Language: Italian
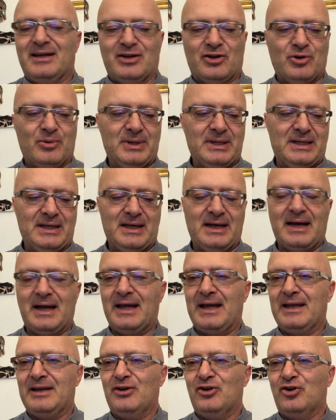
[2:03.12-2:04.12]
eh, come
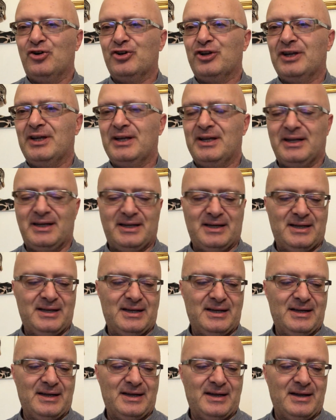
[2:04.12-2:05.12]
dire, non,
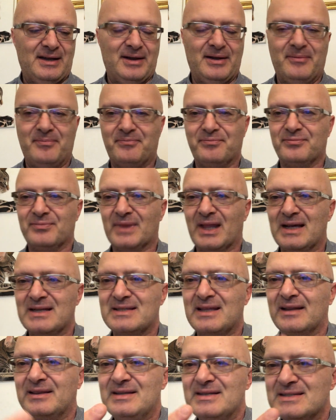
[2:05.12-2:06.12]
eh,
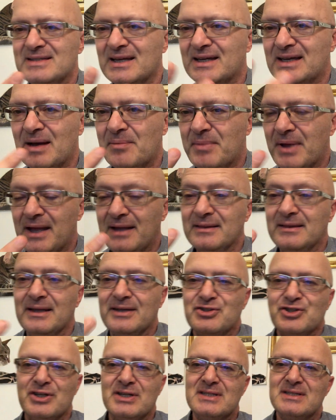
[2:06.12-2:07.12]

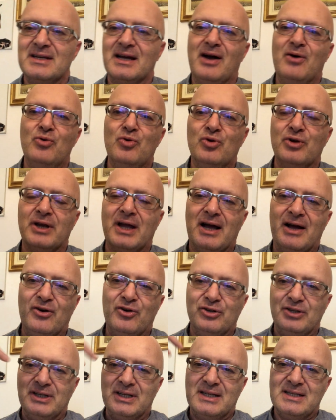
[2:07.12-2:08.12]
statisticamente ce ne sarà una
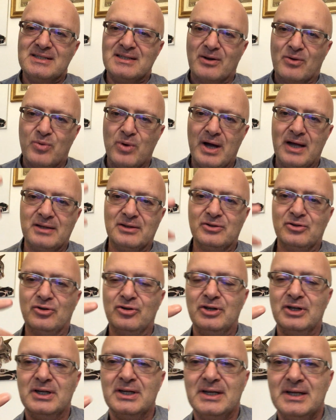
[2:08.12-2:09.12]
ogni chissà
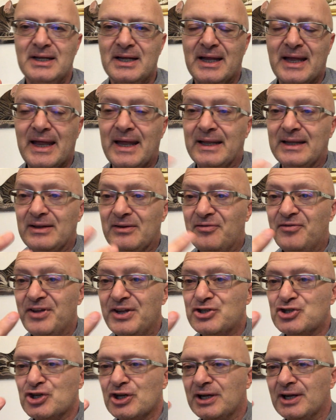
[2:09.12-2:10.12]
quando. È
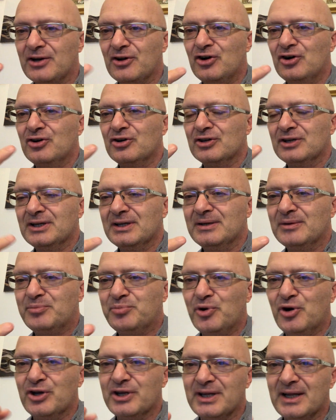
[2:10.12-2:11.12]
difficile no? Eh,
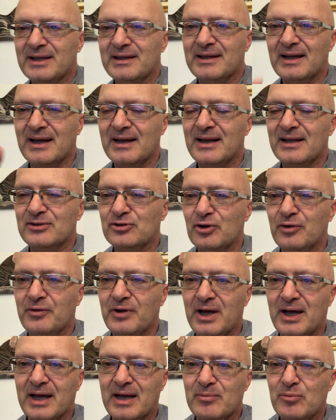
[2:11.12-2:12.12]
poi andarla a
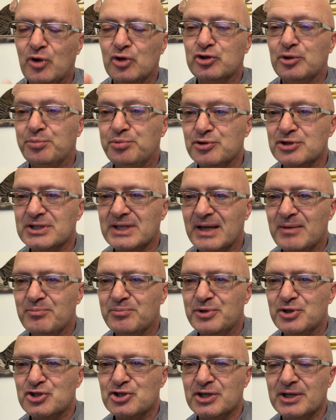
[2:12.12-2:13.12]
trovare, è molto più
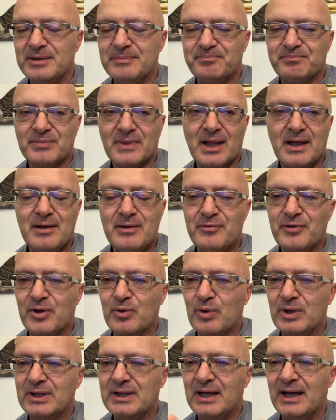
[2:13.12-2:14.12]
semplice
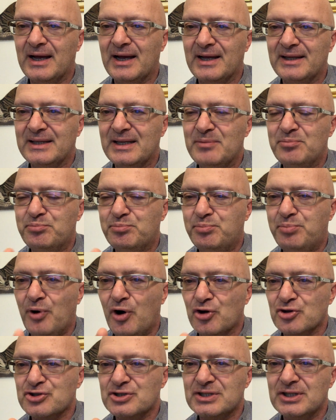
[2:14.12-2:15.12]
frequentare dei
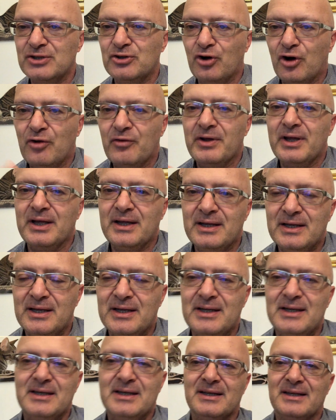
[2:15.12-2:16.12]
posti dove
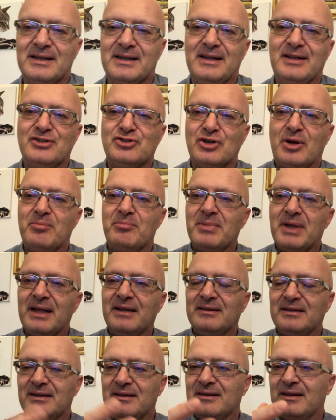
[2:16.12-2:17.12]
che ne so,
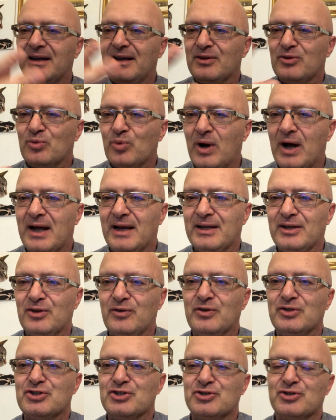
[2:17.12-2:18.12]
ambienti intellettuali
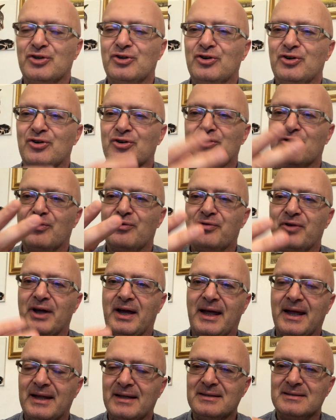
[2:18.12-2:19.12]
dove ci sono
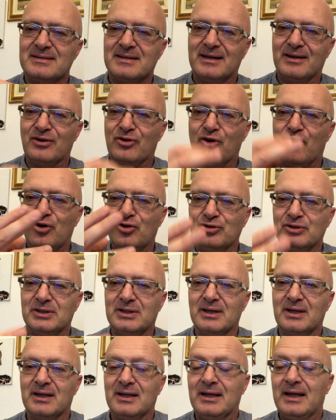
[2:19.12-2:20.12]
conferenze,
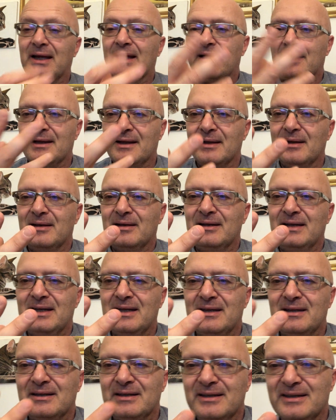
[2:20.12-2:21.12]
incontri, e, e
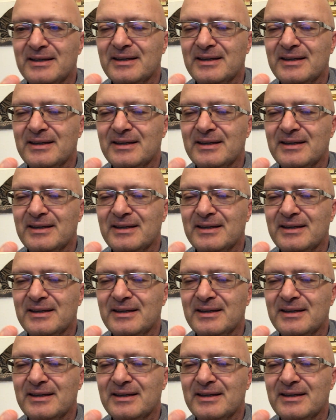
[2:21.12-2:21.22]
lì,